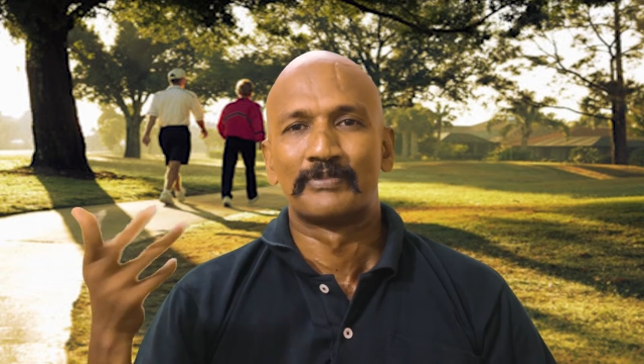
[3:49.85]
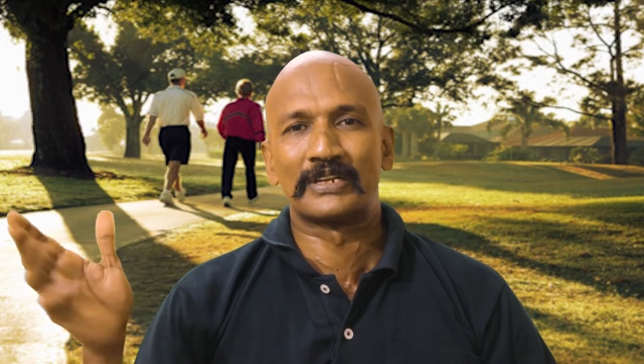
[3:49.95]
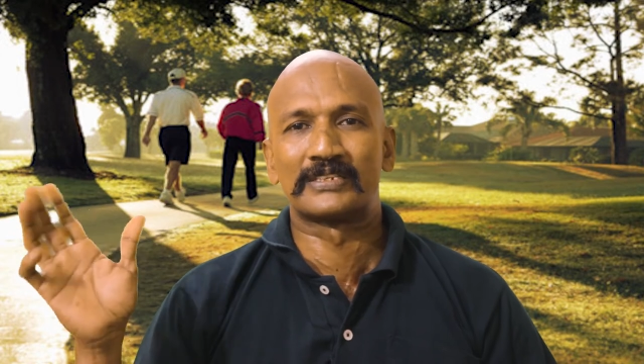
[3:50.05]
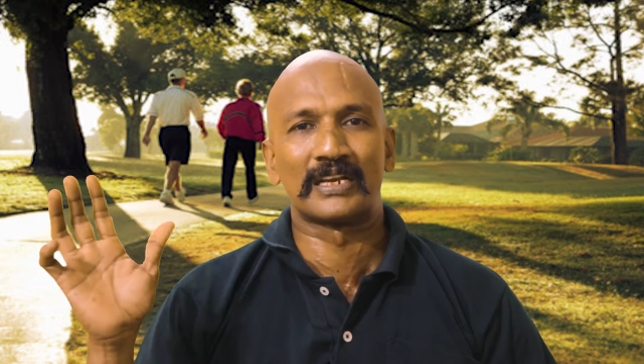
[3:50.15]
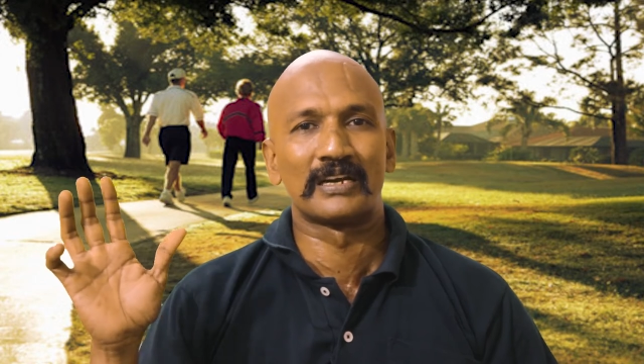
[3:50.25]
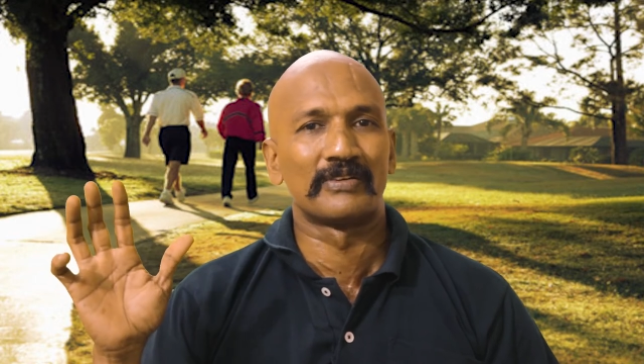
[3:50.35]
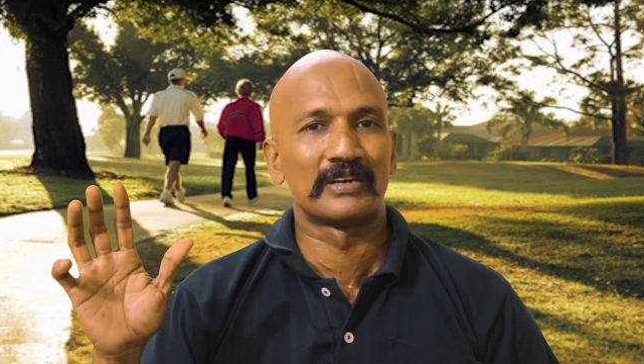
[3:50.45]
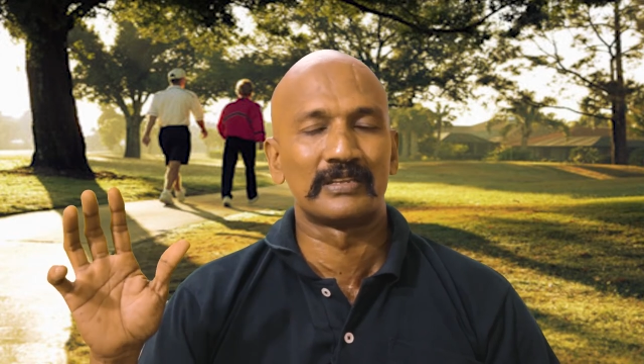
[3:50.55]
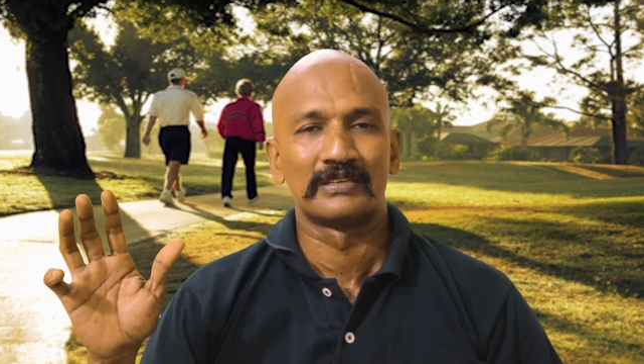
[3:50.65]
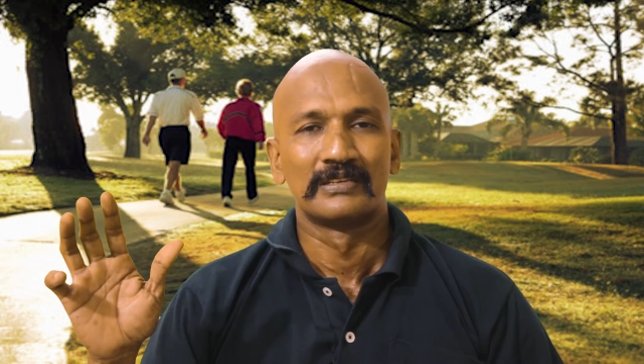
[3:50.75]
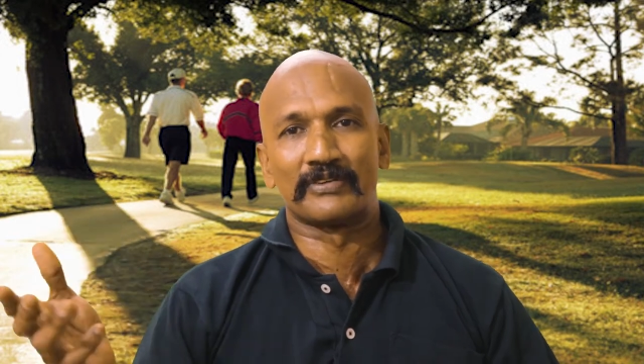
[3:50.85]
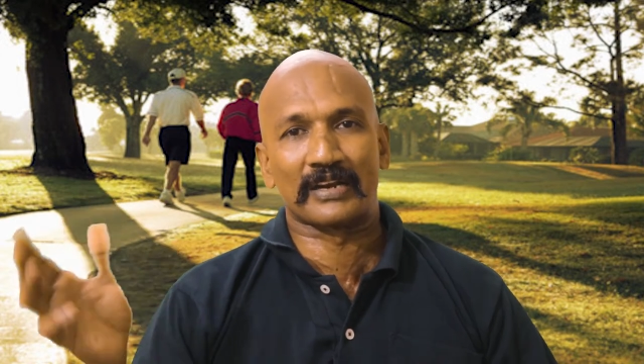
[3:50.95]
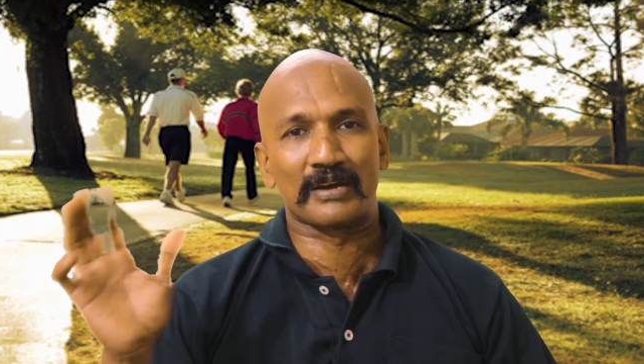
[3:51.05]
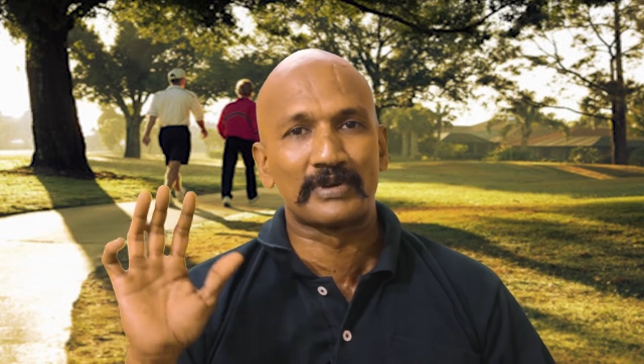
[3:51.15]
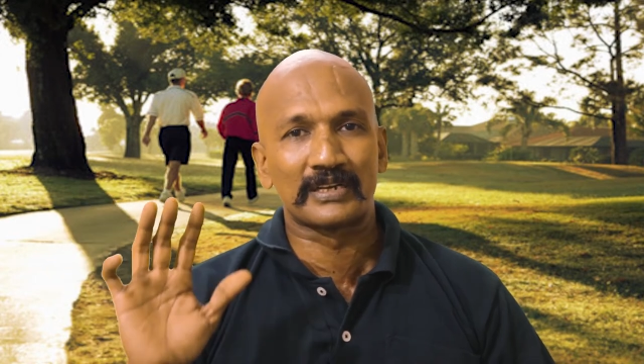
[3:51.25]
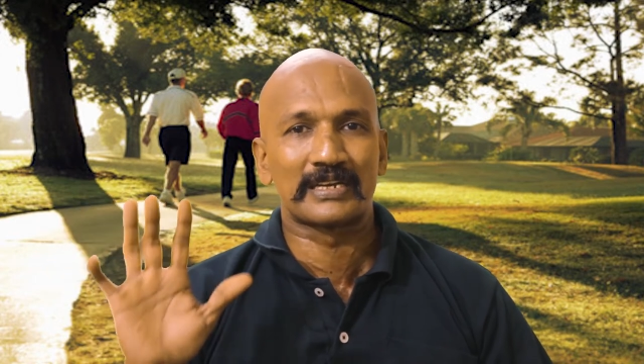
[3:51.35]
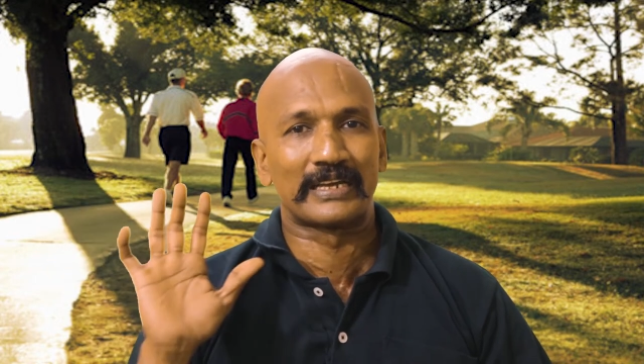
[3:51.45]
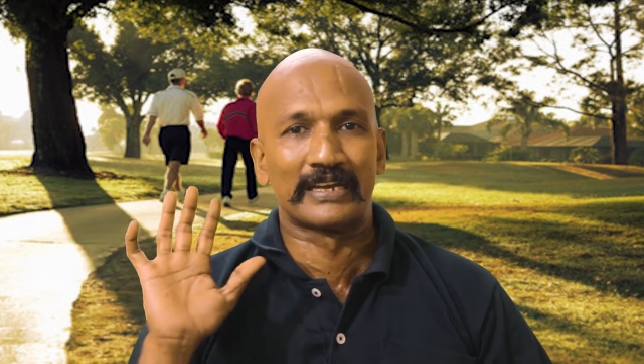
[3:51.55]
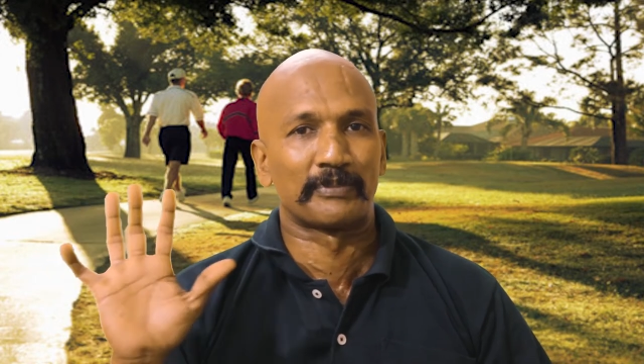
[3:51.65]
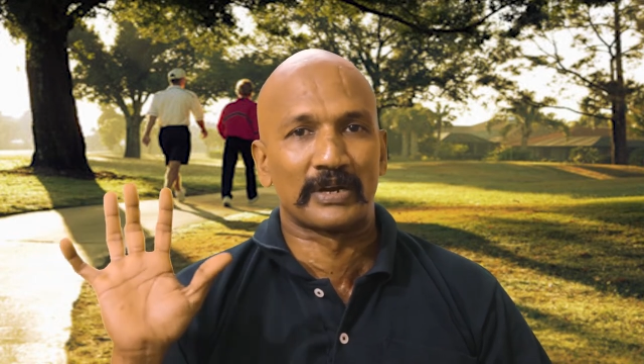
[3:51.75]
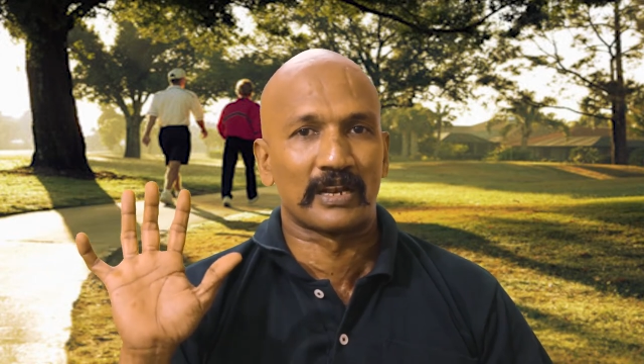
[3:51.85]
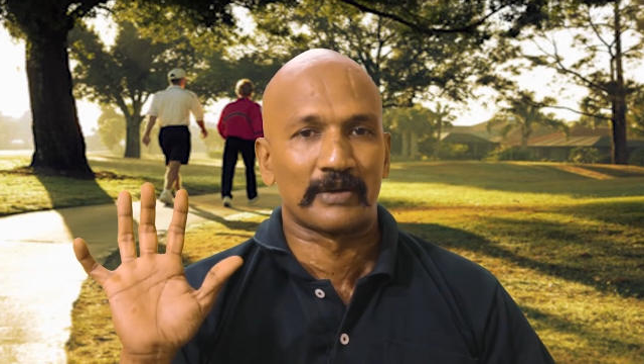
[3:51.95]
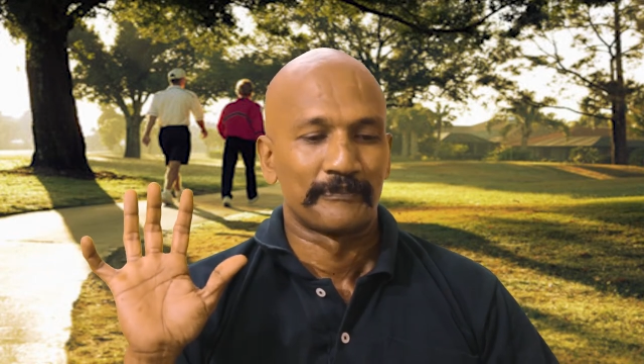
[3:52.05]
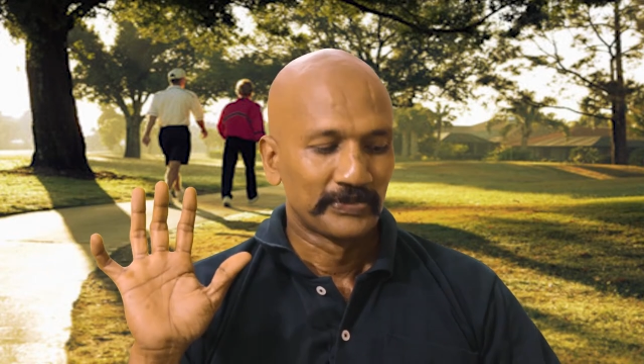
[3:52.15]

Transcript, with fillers: பிரச்சனைகள் வருது வராமல் இருக்குக்கு என்ன பண்ணலாம்